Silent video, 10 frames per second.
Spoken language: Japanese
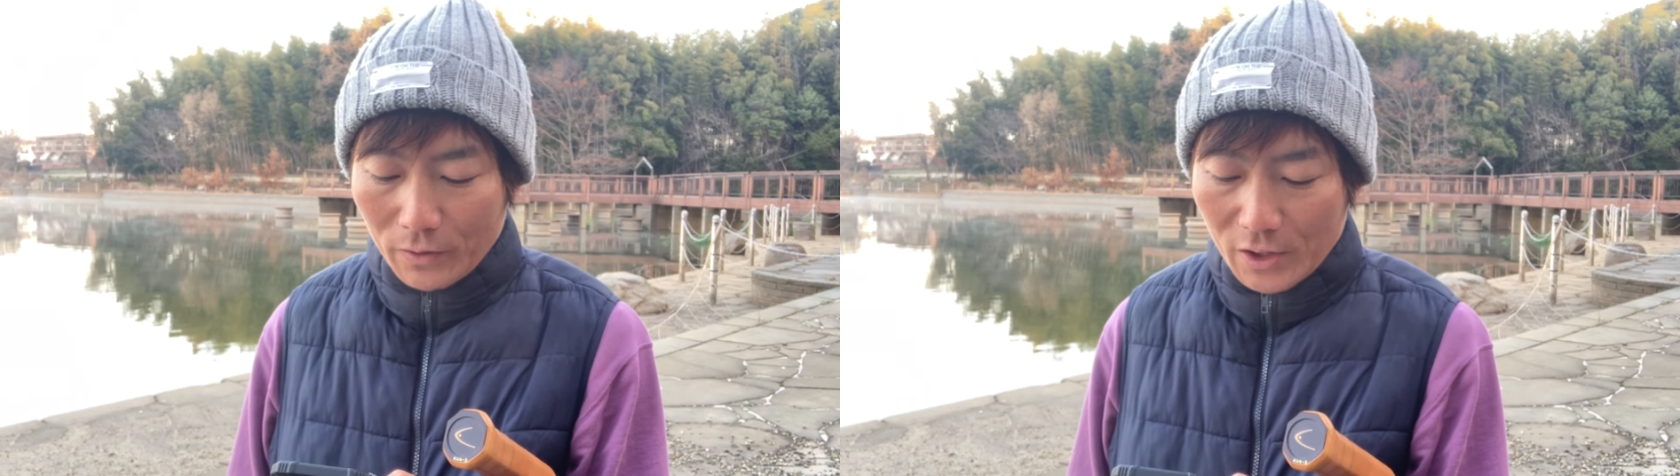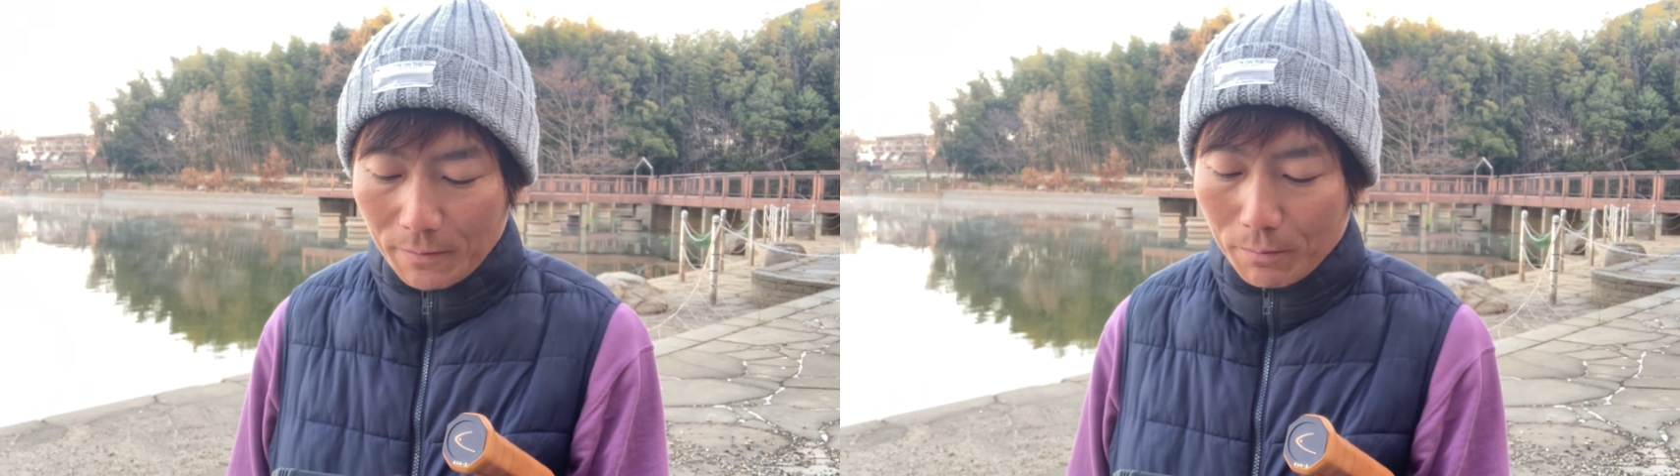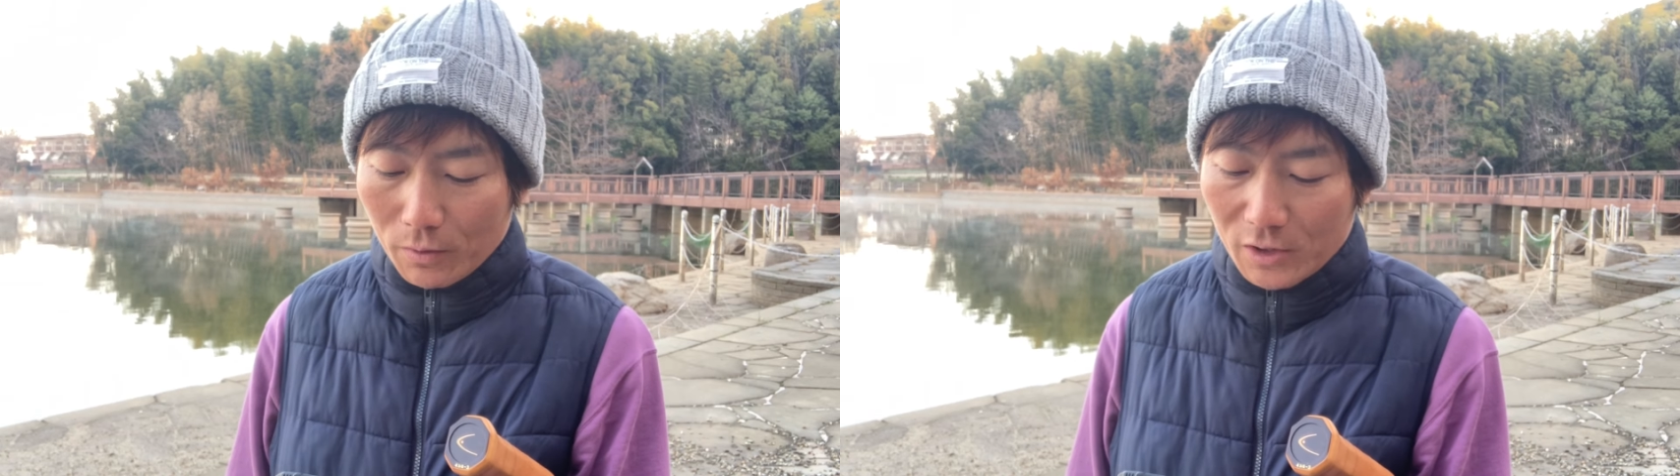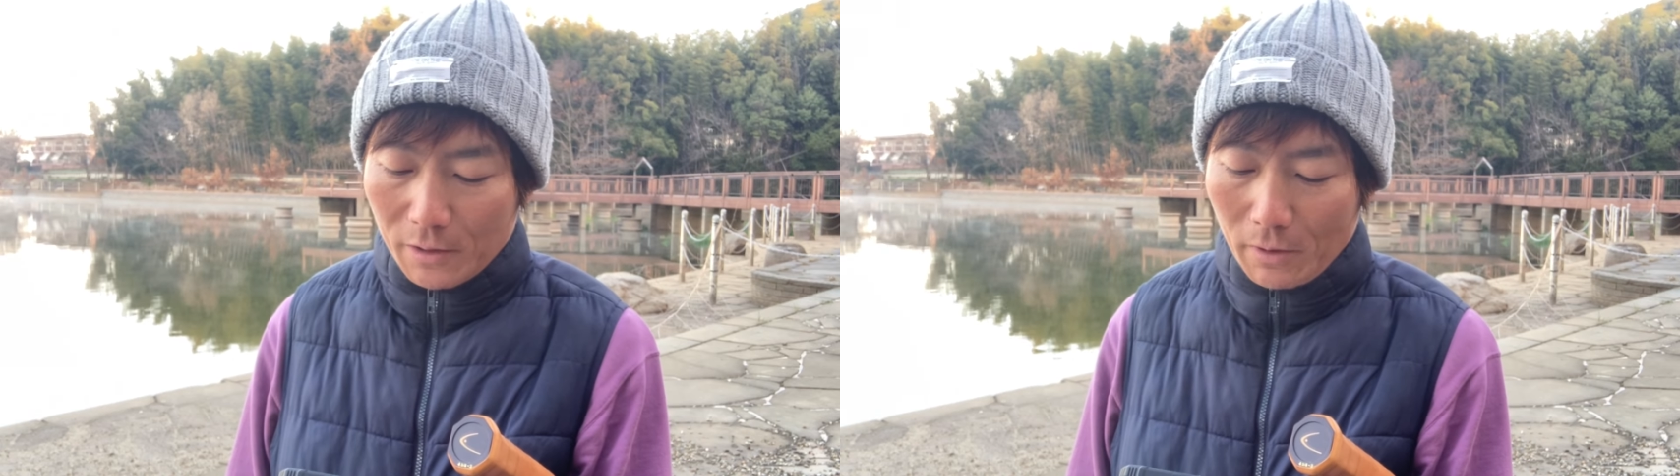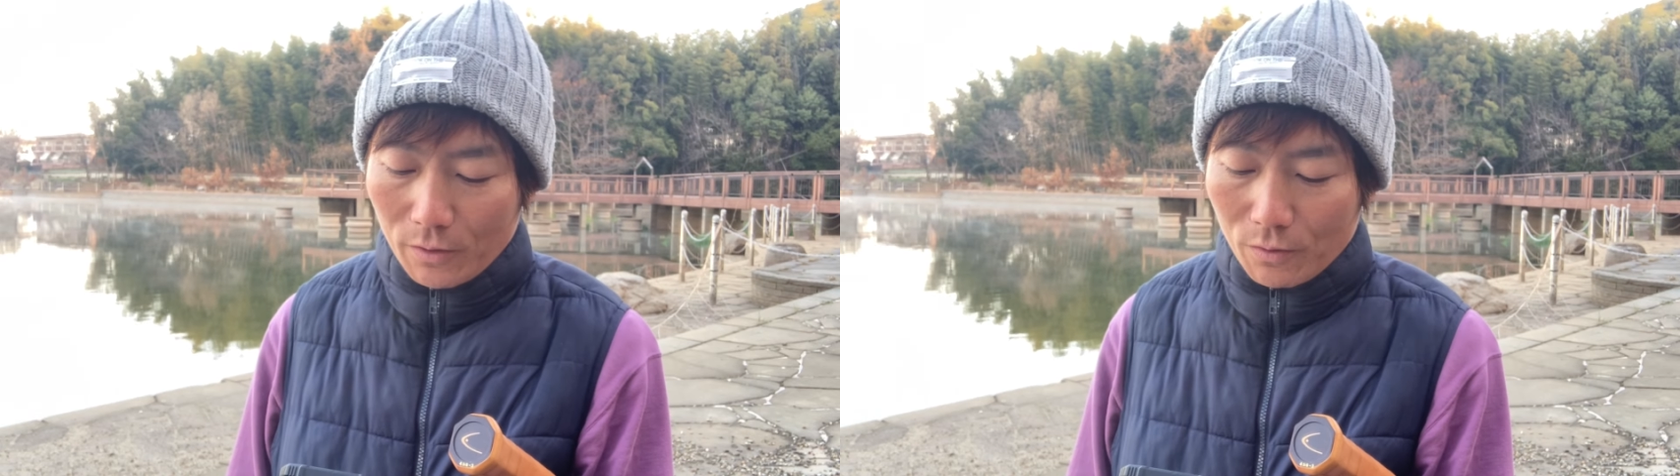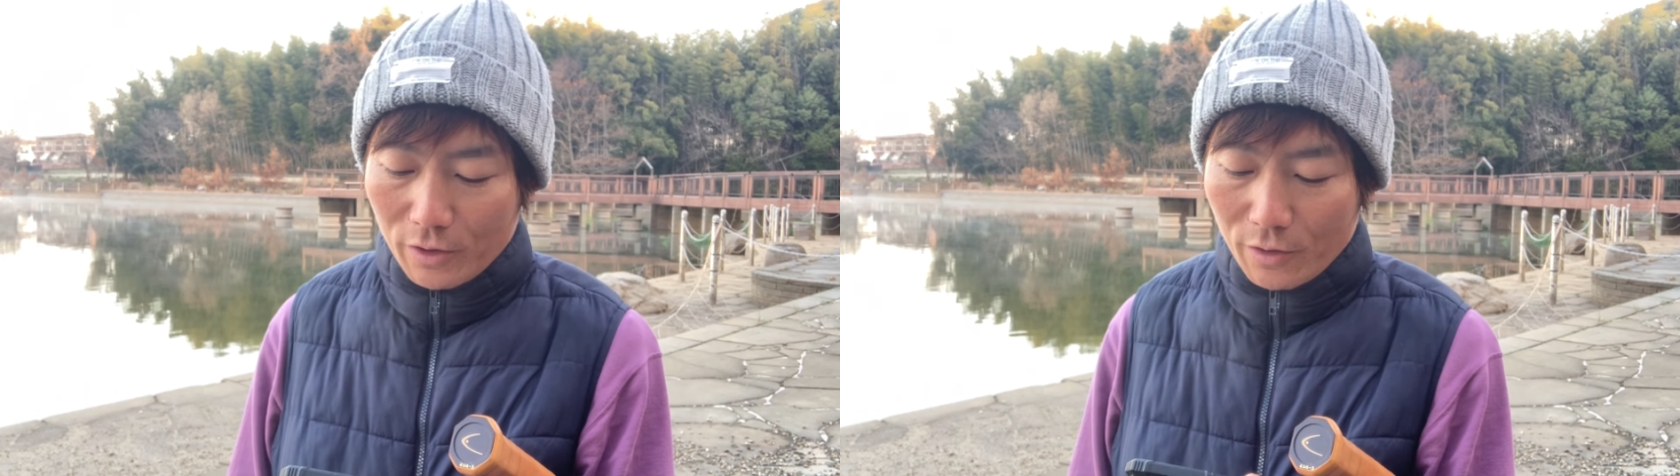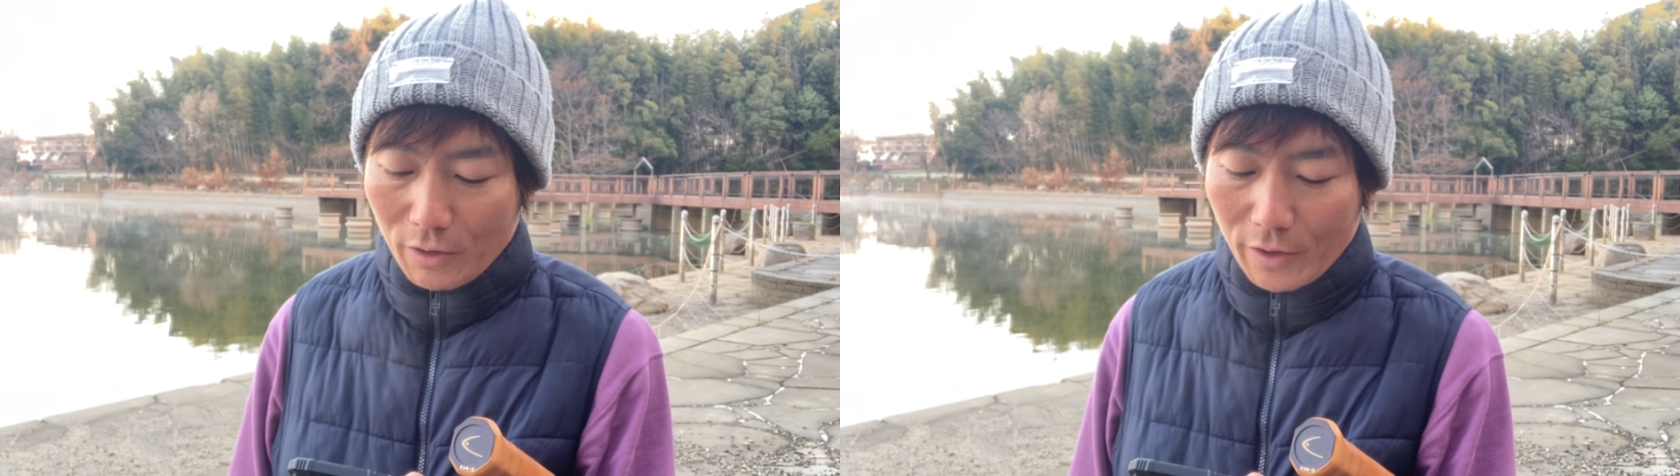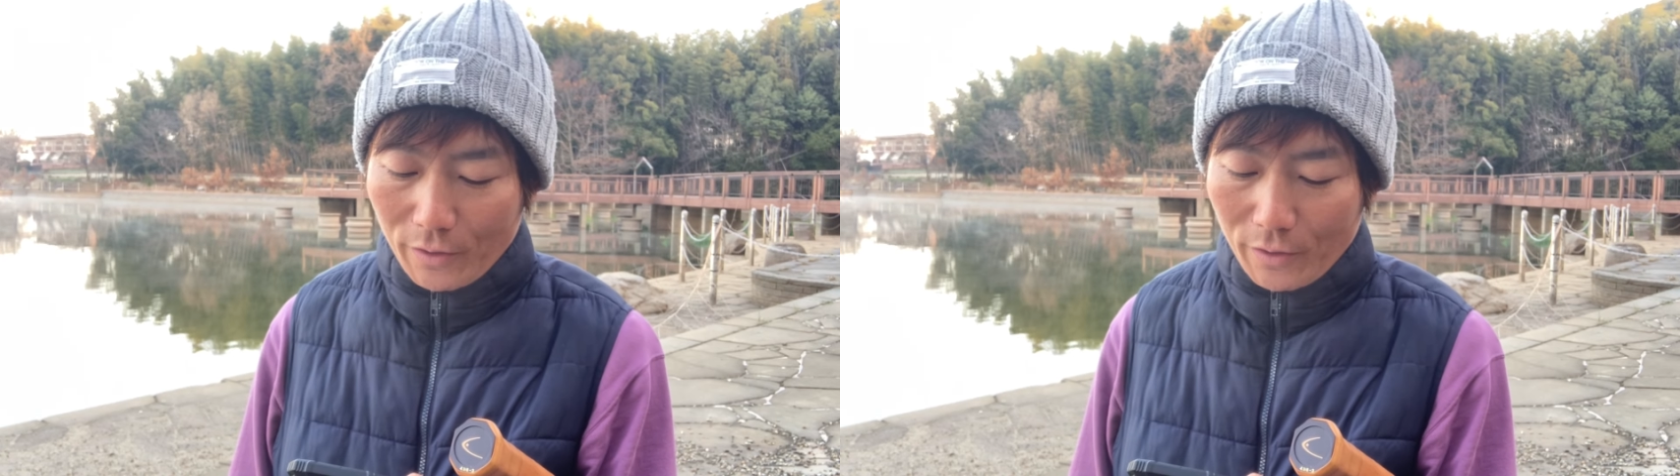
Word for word: ジャンプをすれば動きの割